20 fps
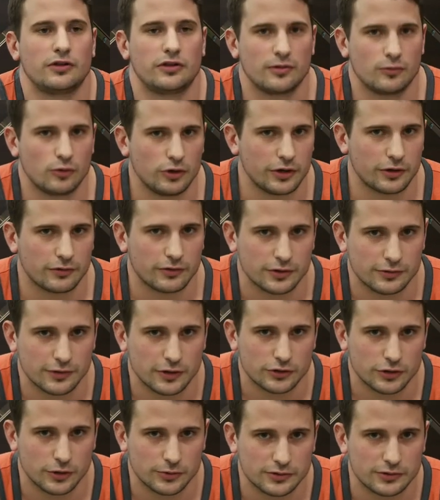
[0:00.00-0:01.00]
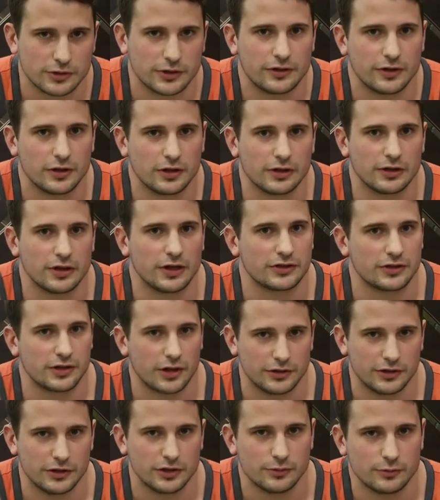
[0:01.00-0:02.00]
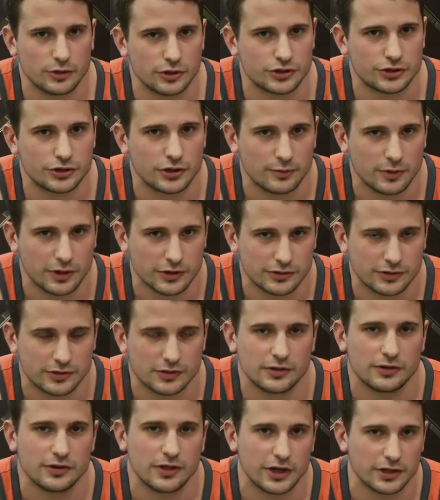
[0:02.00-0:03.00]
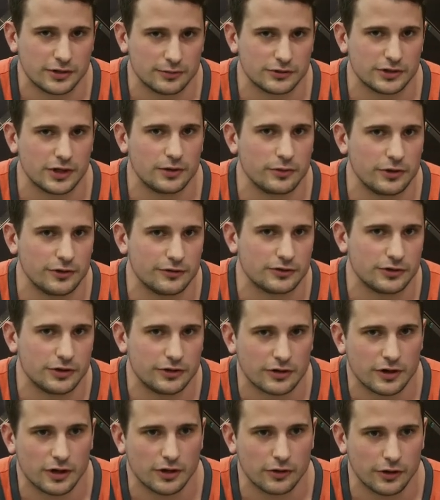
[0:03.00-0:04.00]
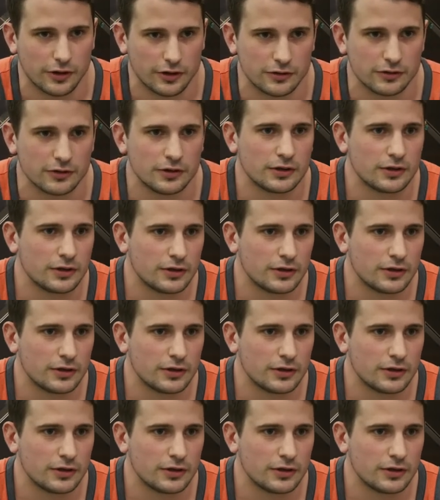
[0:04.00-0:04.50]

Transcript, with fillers: стимулировать свое собственное тело для сохранения мышечной массы на этом самом дефиците калорий.